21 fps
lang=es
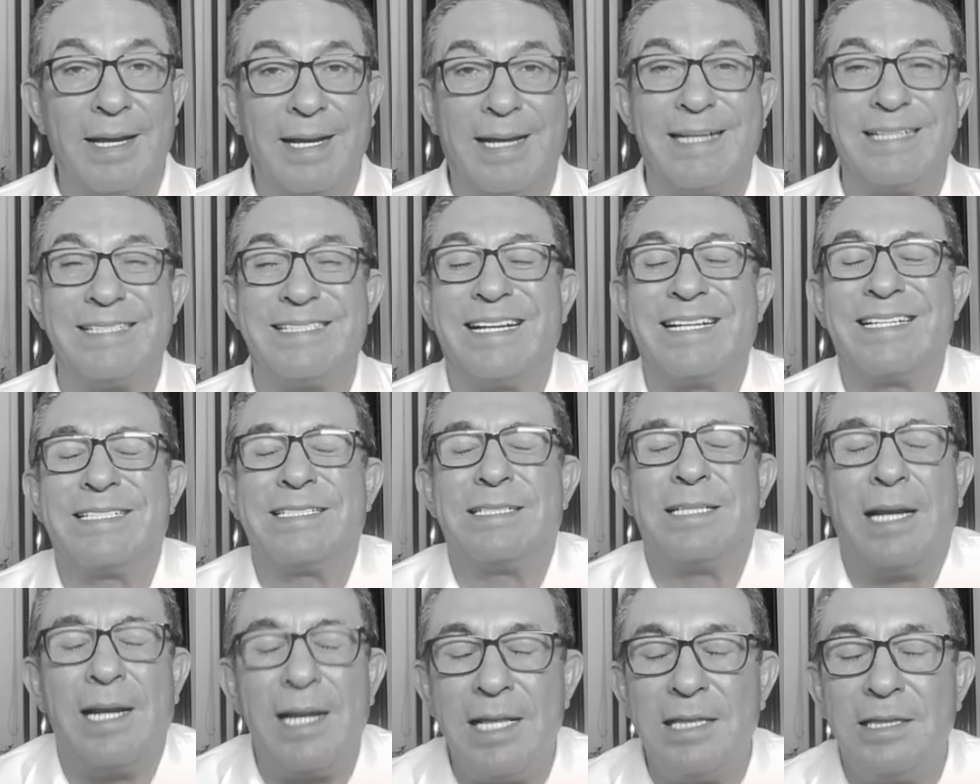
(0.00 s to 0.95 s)
que es
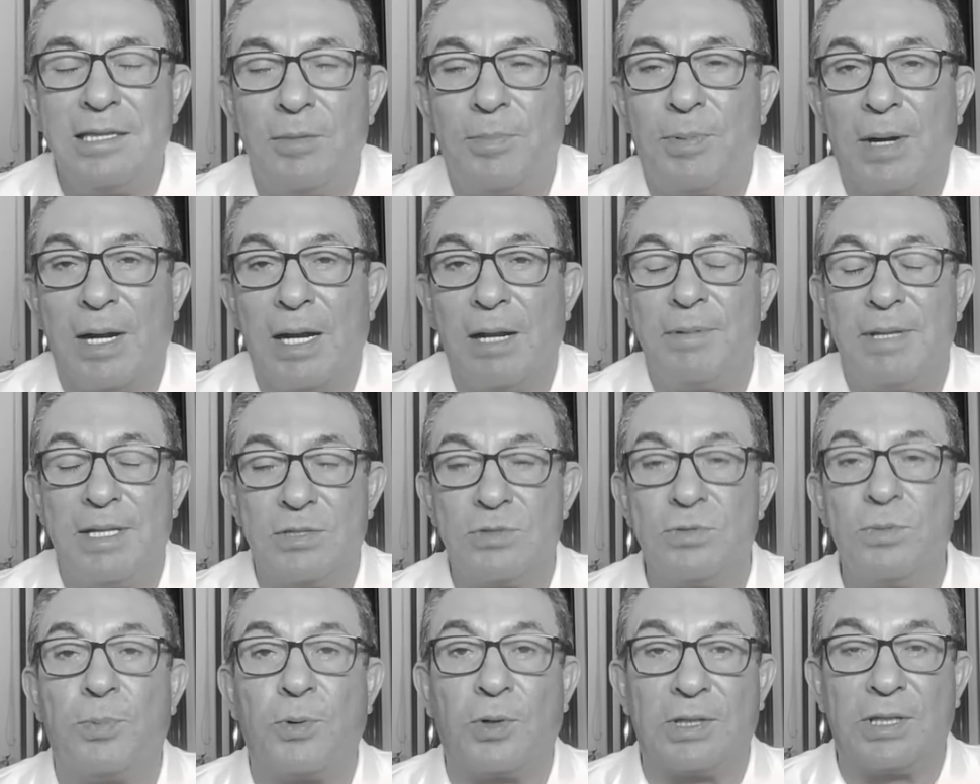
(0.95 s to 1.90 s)
excelente para la vida, es
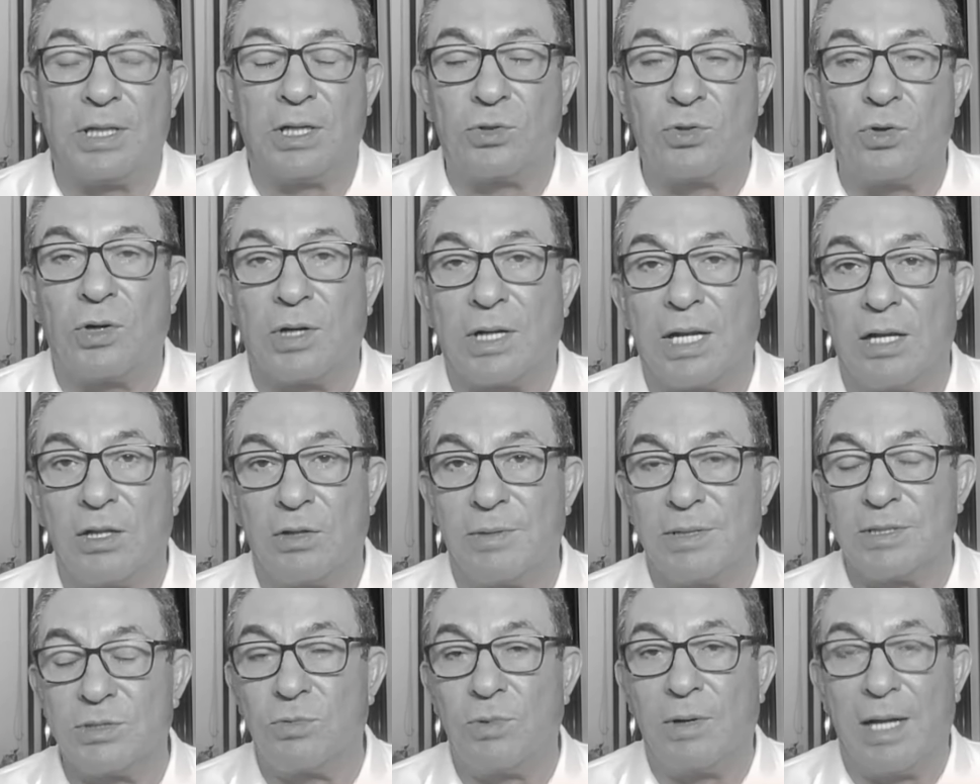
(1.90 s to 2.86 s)
un protector
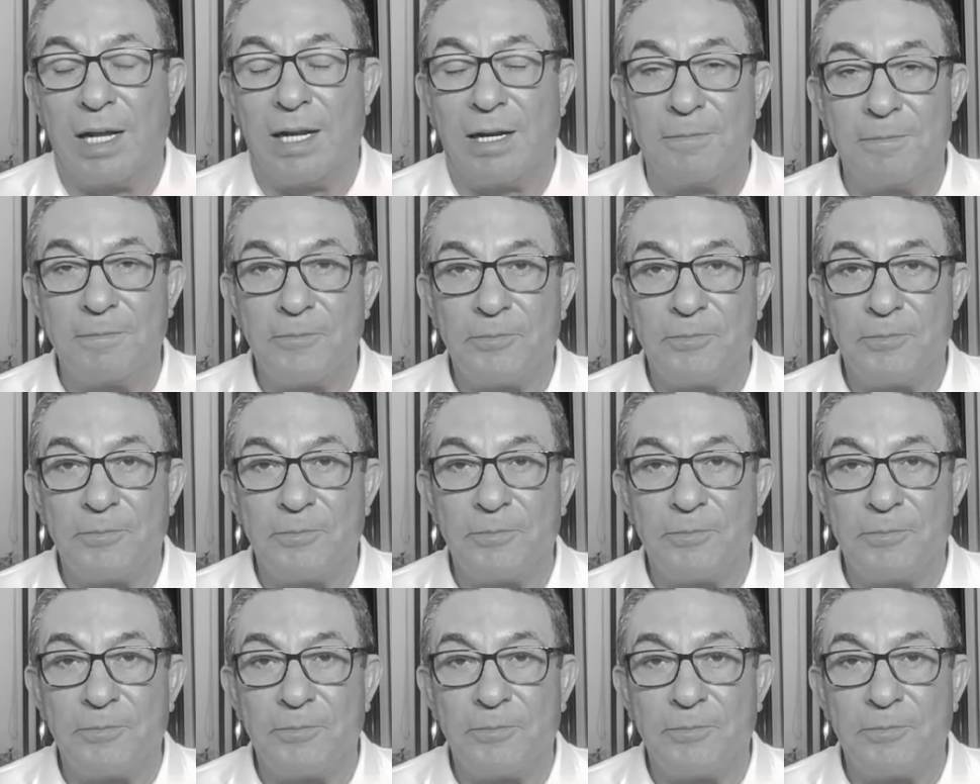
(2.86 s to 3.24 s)
cardiovascular,